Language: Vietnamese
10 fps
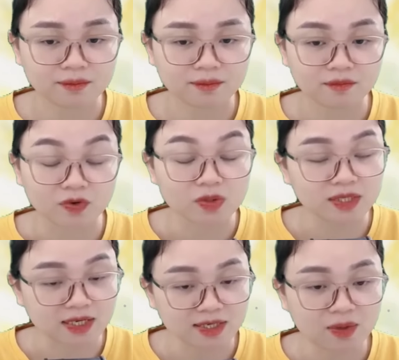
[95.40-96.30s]
Và đốt cháy
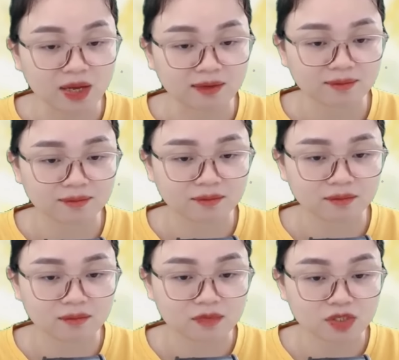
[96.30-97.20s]
giai đoạn
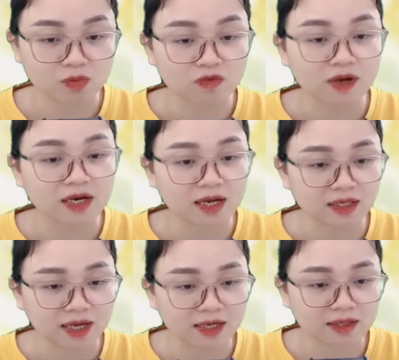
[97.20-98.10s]
chưa một phát ăn
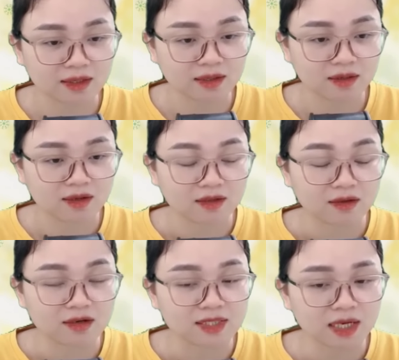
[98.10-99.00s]
ngay Thời
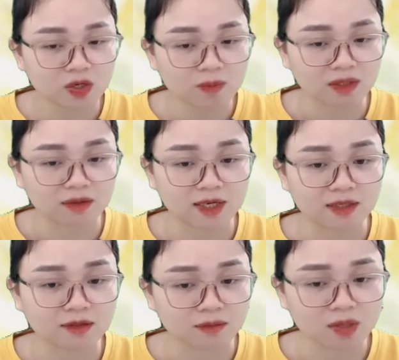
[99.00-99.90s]
gian đâu mà thực hiện
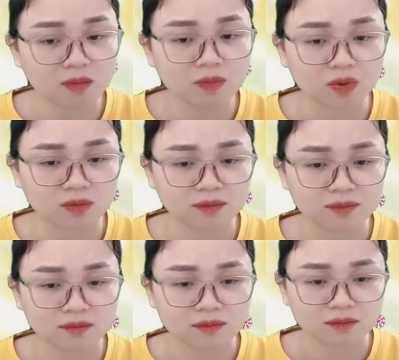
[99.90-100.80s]
từng bước một
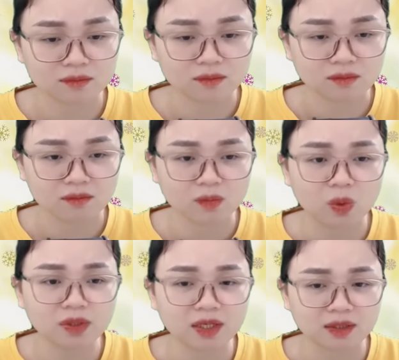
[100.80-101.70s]
Bố
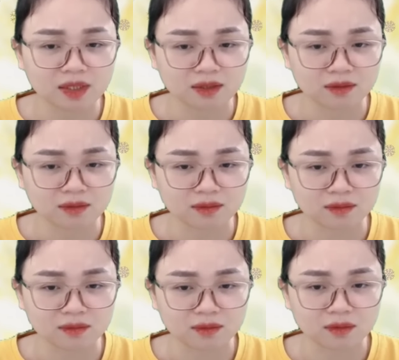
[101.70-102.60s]
thiệt tình
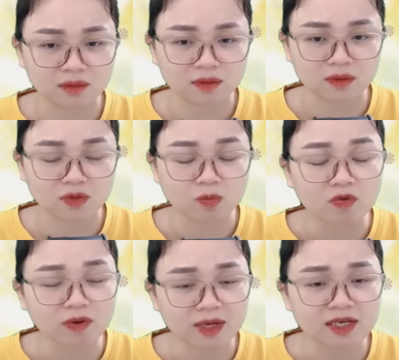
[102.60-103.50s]
Thôi bố về
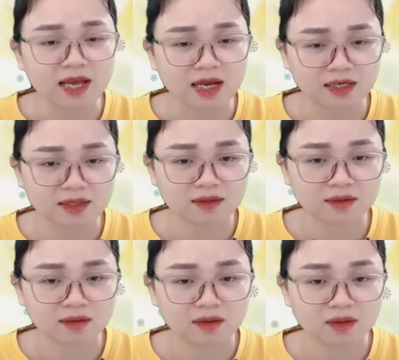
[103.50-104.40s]
bên nhà đi
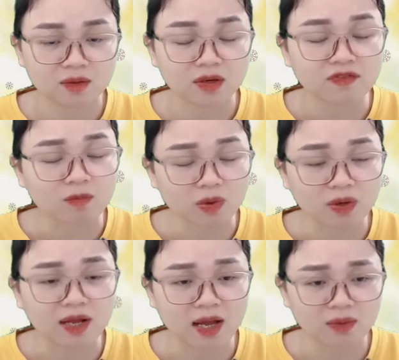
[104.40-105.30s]
Cô lên phòng mặc quần
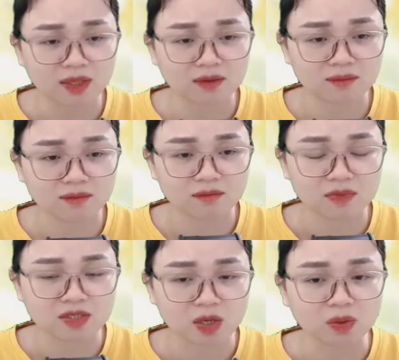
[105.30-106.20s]
áo đây
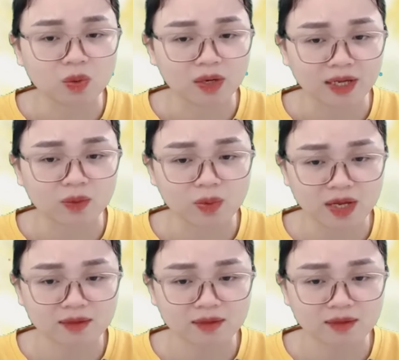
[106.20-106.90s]
Gió thổi lạnh quá